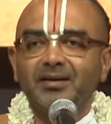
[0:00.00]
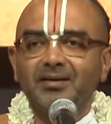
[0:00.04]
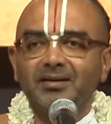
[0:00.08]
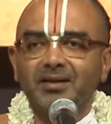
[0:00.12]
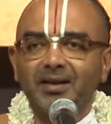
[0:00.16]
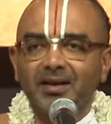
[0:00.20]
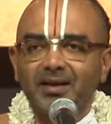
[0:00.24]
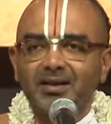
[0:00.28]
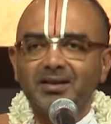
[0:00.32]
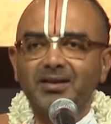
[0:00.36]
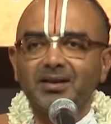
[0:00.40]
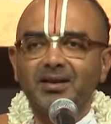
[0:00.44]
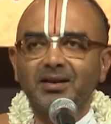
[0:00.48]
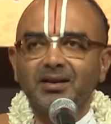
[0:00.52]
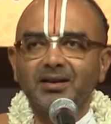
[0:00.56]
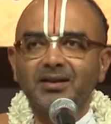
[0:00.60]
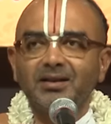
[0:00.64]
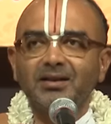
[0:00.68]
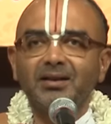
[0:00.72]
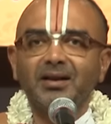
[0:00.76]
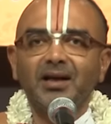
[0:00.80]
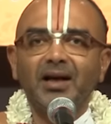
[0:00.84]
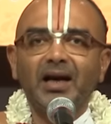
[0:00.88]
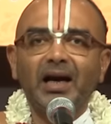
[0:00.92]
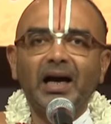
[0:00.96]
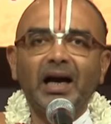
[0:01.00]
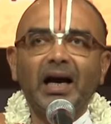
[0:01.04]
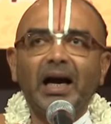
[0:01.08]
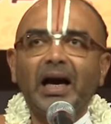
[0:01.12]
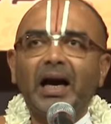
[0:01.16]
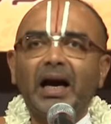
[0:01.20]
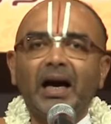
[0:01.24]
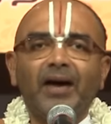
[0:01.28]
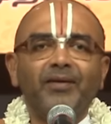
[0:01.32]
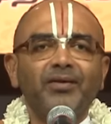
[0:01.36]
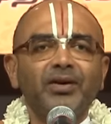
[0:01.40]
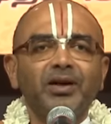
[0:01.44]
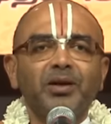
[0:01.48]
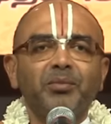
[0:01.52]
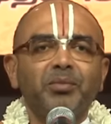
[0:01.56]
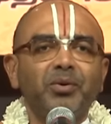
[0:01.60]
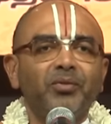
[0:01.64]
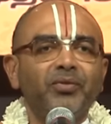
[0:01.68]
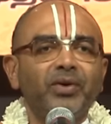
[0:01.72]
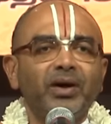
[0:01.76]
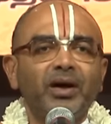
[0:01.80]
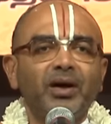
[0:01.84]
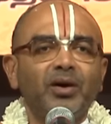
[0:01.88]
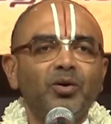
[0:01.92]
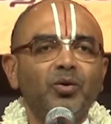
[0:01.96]
தெரிஞ்சிருக்கு அவருக்கு இப்போ
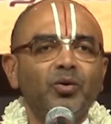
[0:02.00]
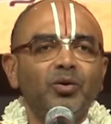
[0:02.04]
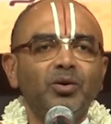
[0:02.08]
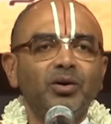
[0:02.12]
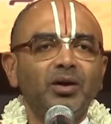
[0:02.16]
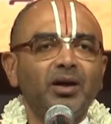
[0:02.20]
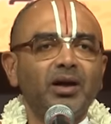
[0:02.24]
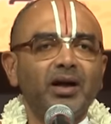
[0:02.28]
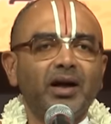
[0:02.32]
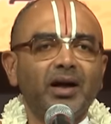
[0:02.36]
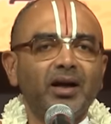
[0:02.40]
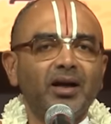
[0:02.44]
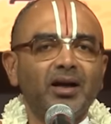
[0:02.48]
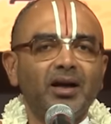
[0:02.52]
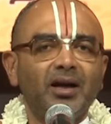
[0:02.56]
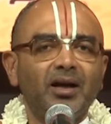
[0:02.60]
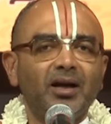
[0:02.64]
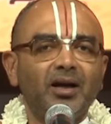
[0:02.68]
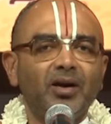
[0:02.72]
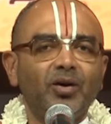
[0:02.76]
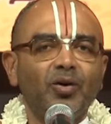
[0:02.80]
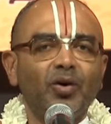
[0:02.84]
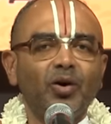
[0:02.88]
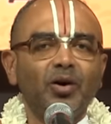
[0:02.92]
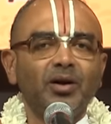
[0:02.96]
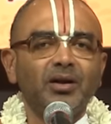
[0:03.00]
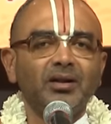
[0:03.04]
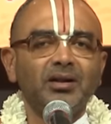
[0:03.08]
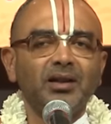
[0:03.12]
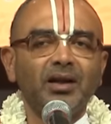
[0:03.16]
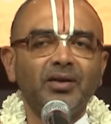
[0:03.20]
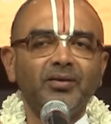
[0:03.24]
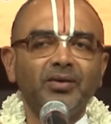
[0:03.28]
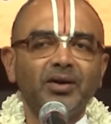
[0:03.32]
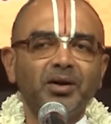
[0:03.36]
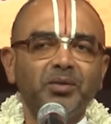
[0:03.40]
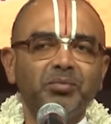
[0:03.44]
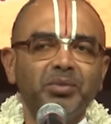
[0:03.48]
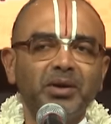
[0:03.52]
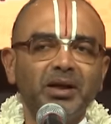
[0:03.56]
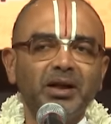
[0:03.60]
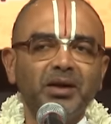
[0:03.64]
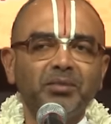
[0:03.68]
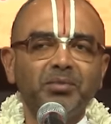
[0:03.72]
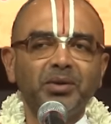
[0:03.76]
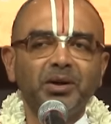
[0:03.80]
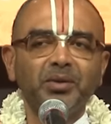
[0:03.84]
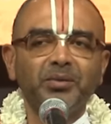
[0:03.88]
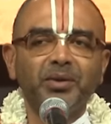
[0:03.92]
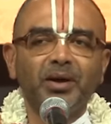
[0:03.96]
வேறு ஒன்றும் நடக்கலை லோகத்தில் அவருக்கு
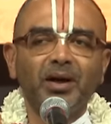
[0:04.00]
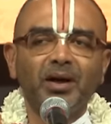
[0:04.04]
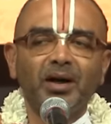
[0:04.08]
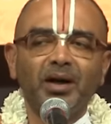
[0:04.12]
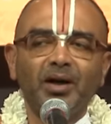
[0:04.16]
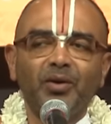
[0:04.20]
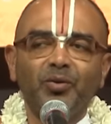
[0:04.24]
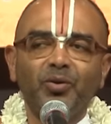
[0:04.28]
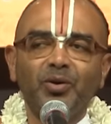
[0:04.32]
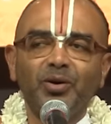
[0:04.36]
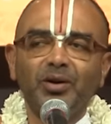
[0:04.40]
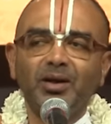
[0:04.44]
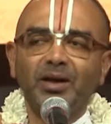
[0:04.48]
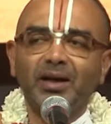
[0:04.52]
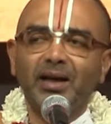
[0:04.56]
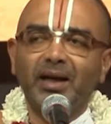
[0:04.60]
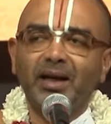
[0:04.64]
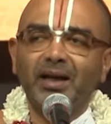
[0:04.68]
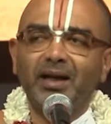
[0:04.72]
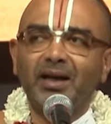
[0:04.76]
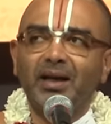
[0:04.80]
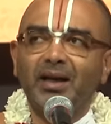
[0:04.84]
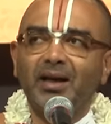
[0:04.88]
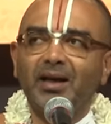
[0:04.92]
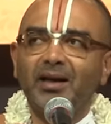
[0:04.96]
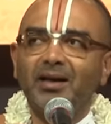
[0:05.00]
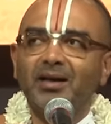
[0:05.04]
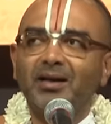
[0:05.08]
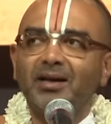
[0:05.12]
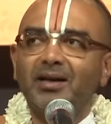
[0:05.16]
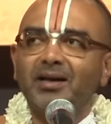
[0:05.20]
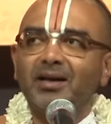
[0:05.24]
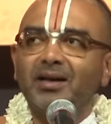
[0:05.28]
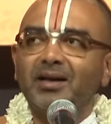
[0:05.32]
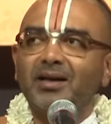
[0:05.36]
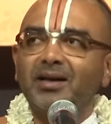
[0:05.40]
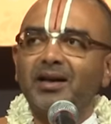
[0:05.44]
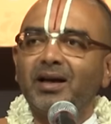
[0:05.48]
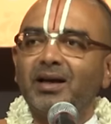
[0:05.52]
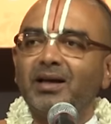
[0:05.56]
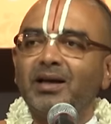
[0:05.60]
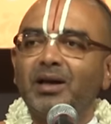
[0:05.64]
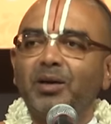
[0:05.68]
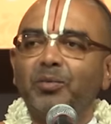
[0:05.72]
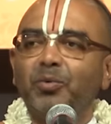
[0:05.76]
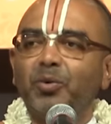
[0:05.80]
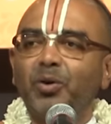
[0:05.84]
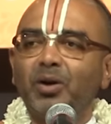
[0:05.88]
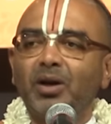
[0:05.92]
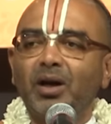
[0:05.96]
பெரிய பெருமகள்லாம் ஒன்றும் கிடைக்கலை
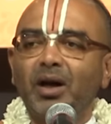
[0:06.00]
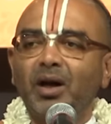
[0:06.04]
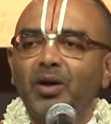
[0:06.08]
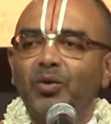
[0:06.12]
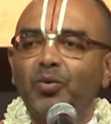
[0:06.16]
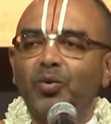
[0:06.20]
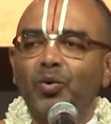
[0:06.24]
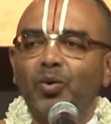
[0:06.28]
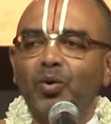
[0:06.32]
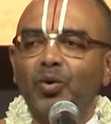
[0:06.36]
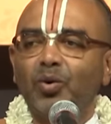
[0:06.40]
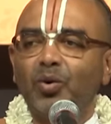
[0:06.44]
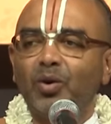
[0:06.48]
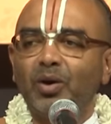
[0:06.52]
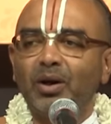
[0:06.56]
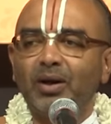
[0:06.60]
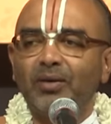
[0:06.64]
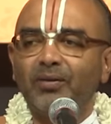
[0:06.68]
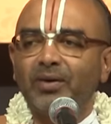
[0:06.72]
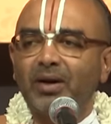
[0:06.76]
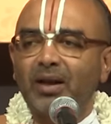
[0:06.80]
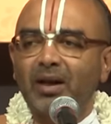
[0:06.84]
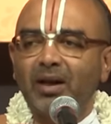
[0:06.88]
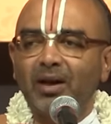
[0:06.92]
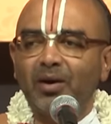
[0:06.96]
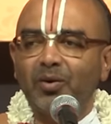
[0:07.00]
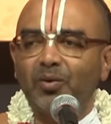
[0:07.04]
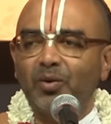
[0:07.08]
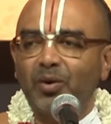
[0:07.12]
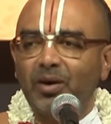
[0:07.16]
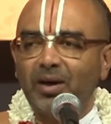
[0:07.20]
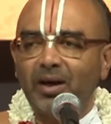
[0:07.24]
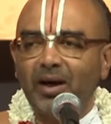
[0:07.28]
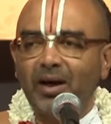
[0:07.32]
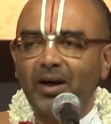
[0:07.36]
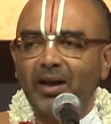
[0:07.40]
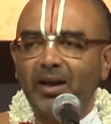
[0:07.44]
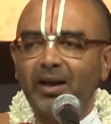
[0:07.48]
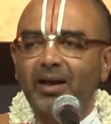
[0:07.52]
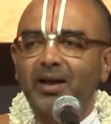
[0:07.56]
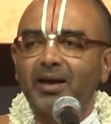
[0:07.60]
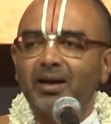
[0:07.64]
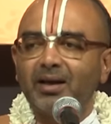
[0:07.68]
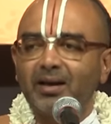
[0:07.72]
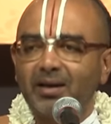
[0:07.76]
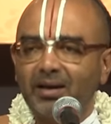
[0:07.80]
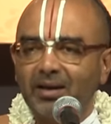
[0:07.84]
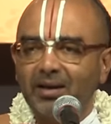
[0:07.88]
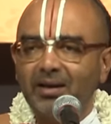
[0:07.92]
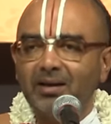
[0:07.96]
எங்கே போனாலும் ஓஹோன்னு அவரெல்லாம் கொண்டாடலை
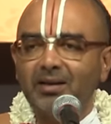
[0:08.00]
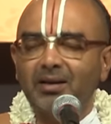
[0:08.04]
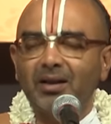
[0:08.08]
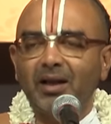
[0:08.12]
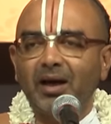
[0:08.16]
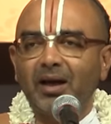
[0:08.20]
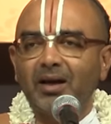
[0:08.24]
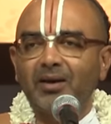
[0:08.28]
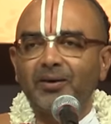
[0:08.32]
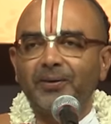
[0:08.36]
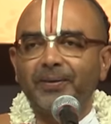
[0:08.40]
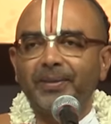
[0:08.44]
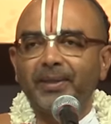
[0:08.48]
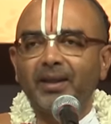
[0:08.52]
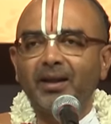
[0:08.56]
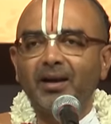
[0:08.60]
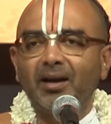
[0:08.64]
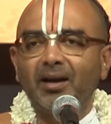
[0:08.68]
இருந்தாலும்